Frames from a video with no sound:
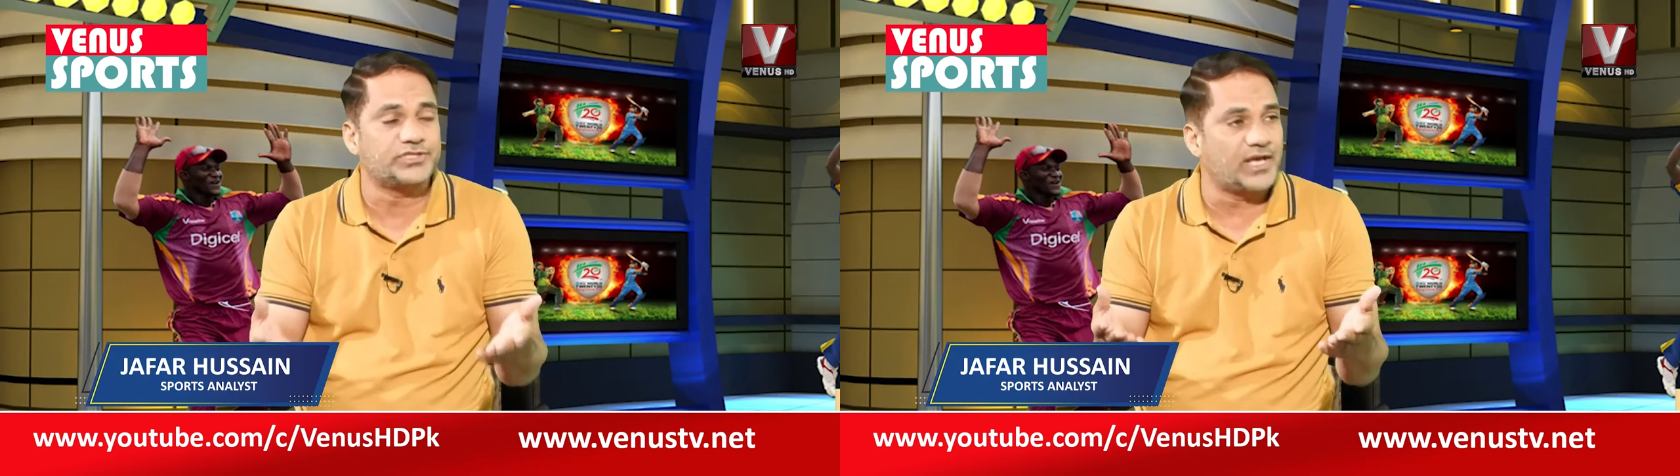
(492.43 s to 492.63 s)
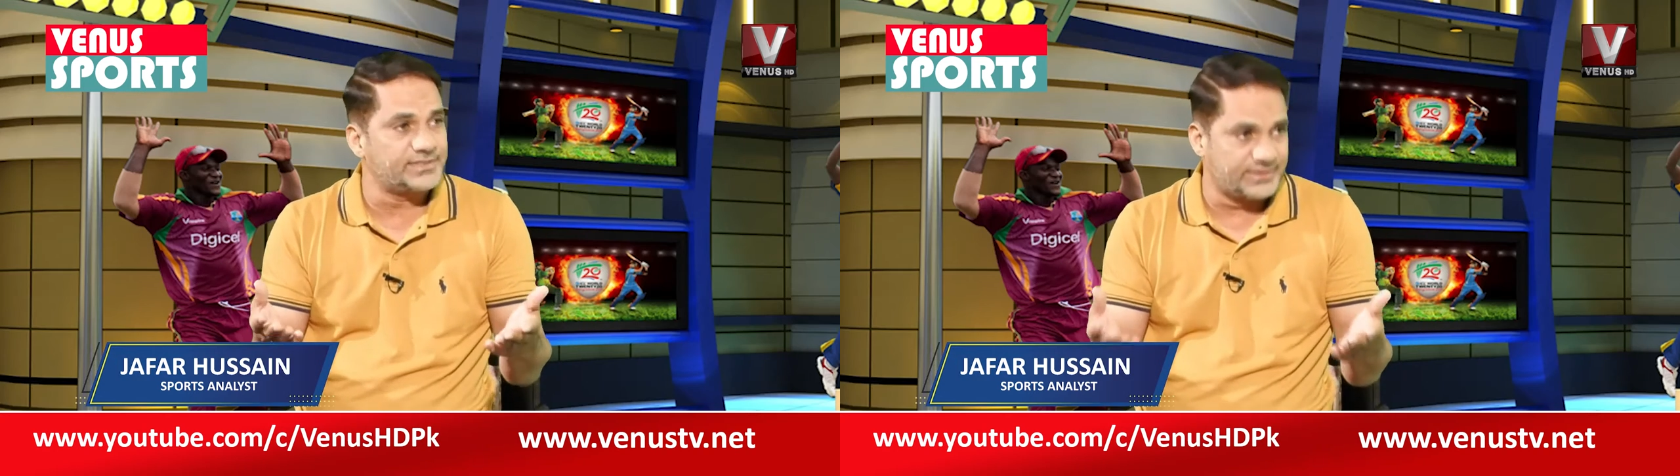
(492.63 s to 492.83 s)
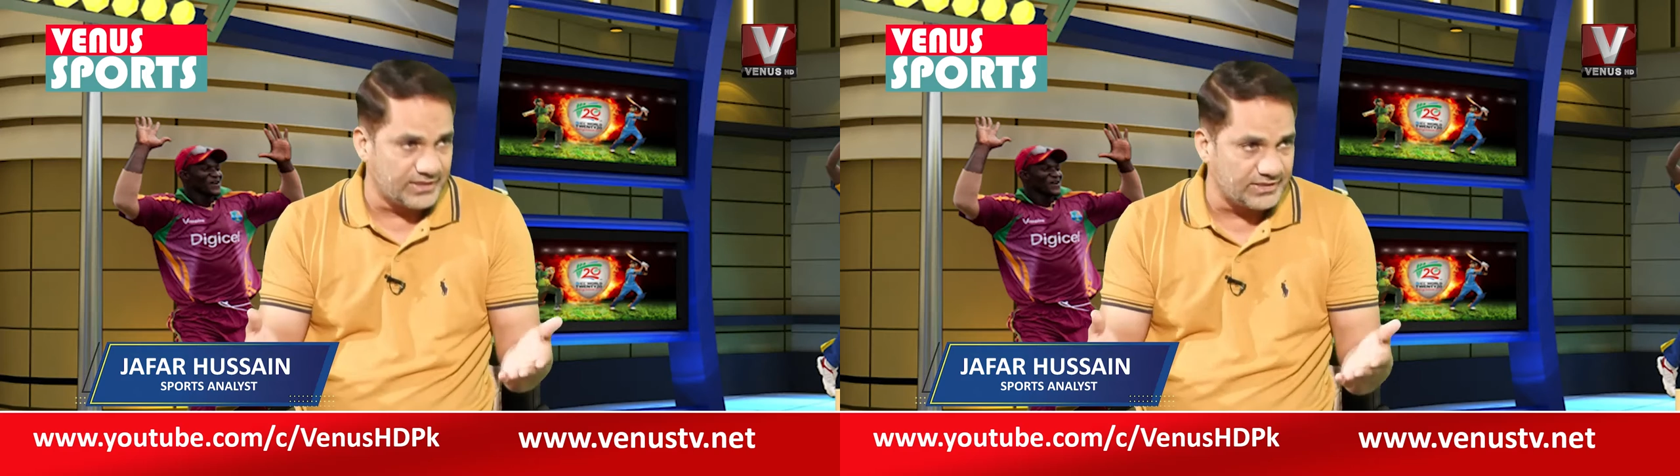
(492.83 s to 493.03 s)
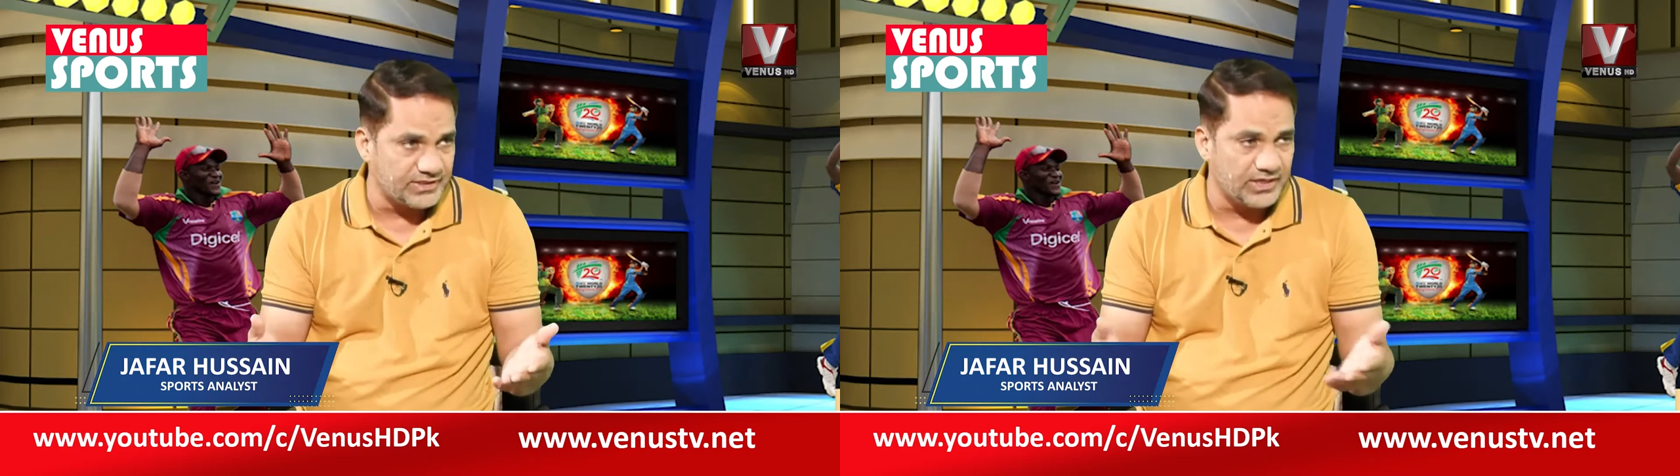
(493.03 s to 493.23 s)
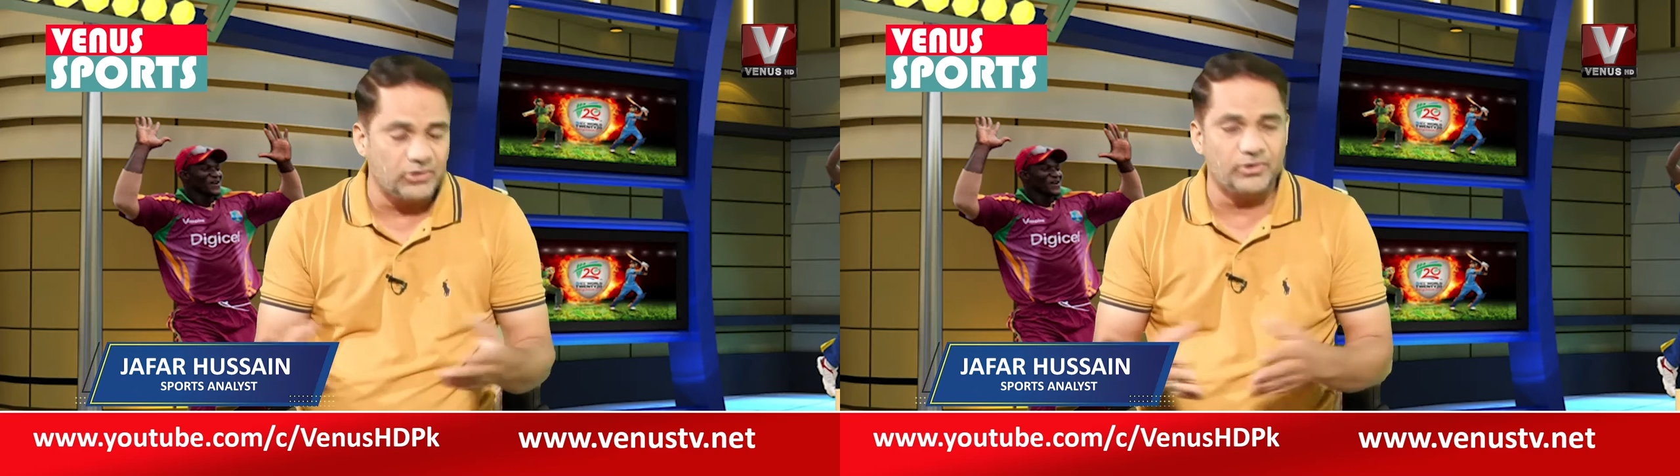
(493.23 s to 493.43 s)
चांस देना
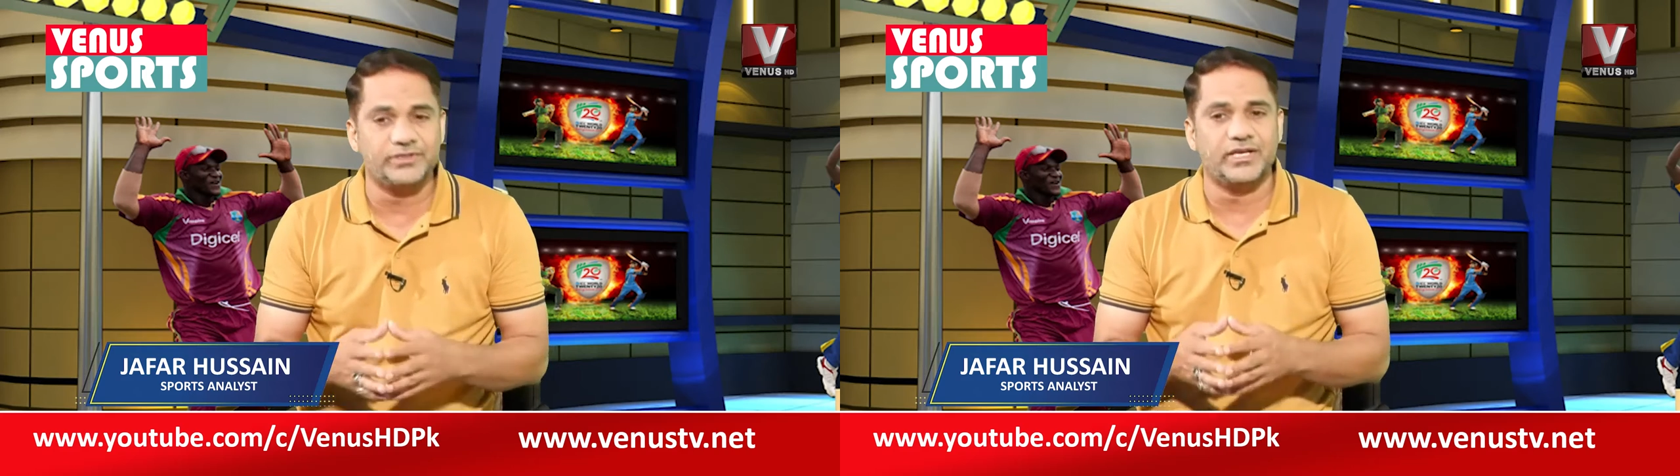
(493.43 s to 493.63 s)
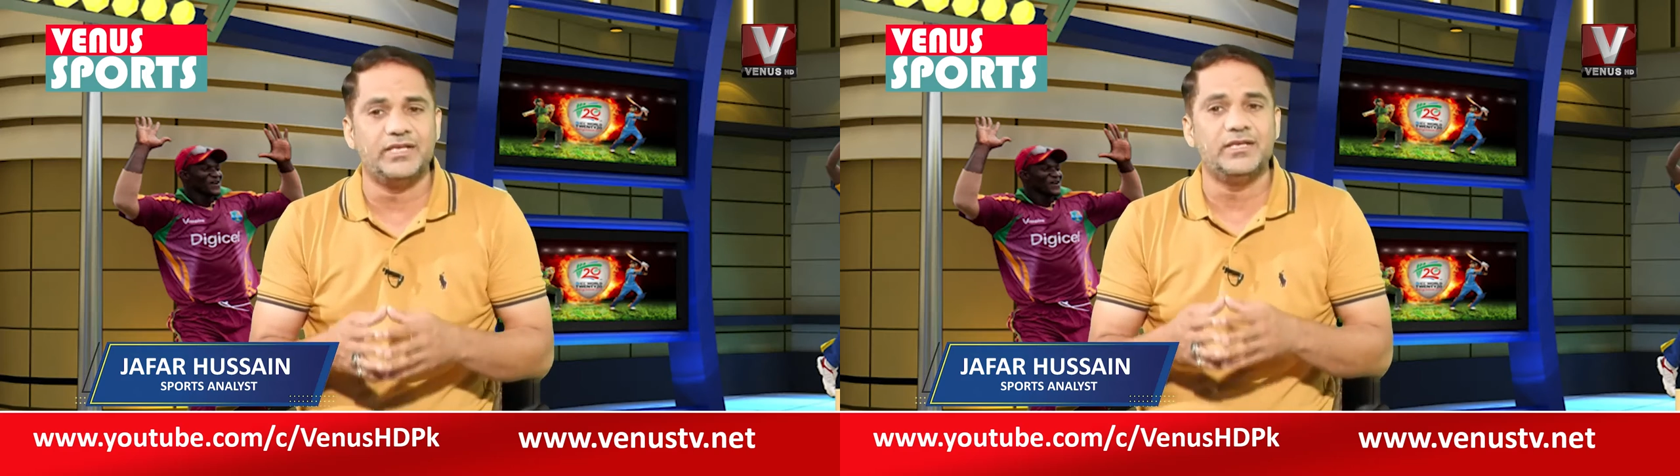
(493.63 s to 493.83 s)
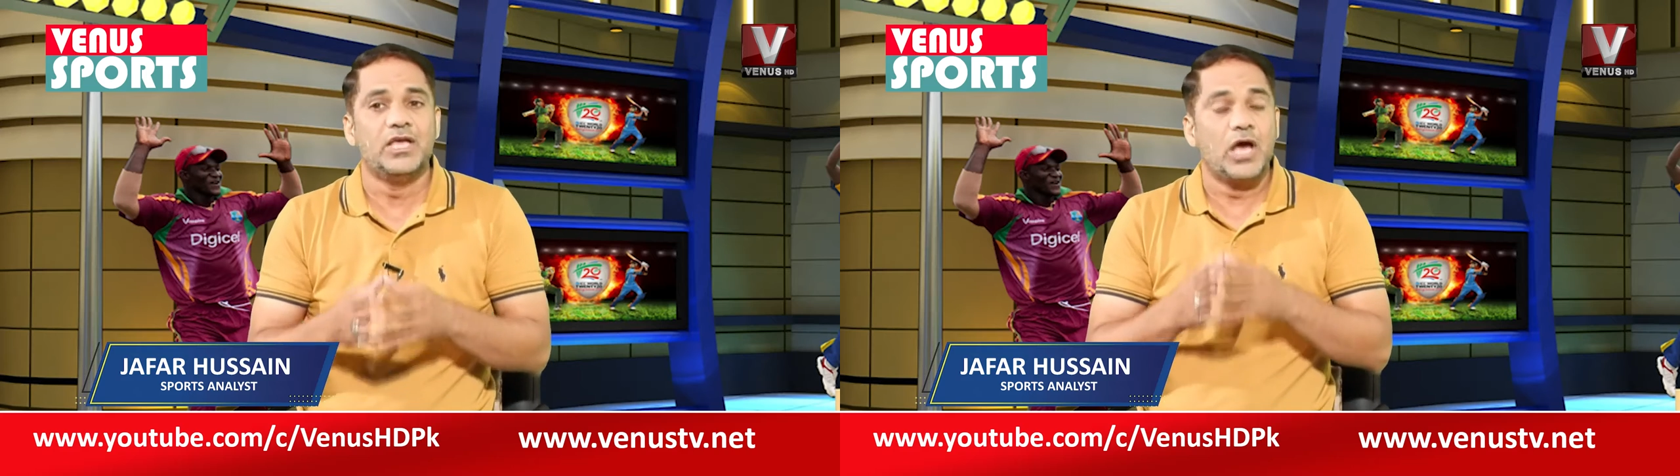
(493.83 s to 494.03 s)
चाहिए और यही